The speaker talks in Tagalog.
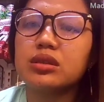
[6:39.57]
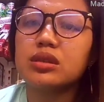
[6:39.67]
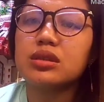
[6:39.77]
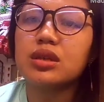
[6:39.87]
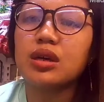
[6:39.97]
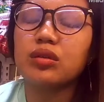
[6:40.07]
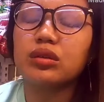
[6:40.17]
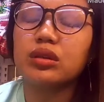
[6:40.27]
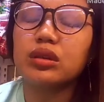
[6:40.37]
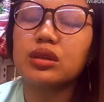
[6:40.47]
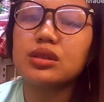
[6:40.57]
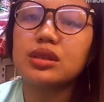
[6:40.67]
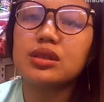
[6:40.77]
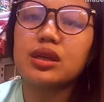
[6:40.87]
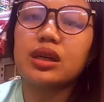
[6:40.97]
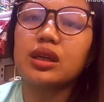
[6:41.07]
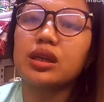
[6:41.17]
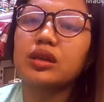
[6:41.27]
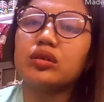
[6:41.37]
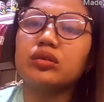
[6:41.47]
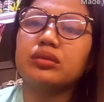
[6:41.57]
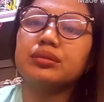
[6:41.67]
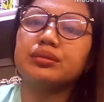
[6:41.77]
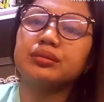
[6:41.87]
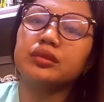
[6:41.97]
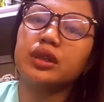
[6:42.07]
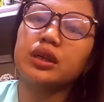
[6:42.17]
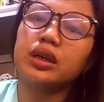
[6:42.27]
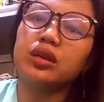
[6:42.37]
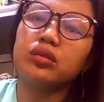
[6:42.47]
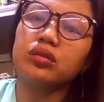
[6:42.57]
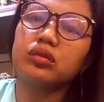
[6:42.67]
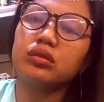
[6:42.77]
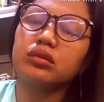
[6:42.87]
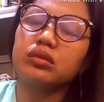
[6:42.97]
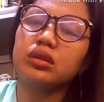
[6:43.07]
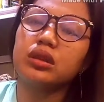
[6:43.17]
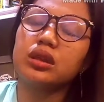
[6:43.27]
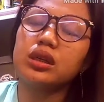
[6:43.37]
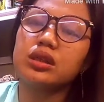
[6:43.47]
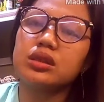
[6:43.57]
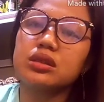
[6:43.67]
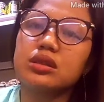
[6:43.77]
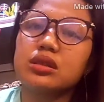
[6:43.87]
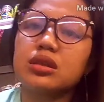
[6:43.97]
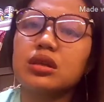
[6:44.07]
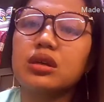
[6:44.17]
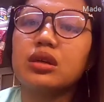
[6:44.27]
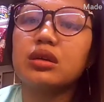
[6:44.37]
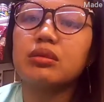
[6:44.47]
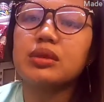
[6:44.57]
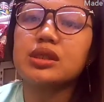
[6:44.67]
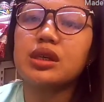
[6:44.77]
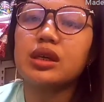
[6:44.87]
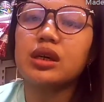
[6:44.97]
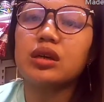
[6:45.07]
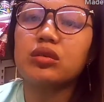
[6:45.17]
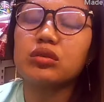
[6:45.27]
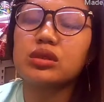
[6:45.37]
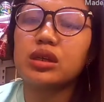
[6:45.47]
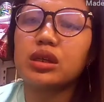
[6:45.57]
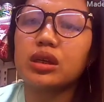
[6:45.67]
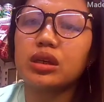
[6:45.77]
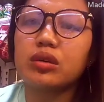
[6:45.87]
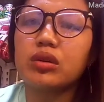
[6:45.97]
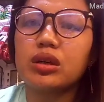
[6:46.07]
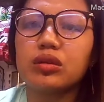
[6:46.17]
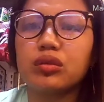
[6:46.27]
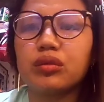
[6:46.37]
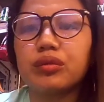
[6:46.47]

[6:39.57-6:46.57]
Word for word: sa sahod sa sarili ko. Kaya yun, at least masaya ako sa ginagawa ko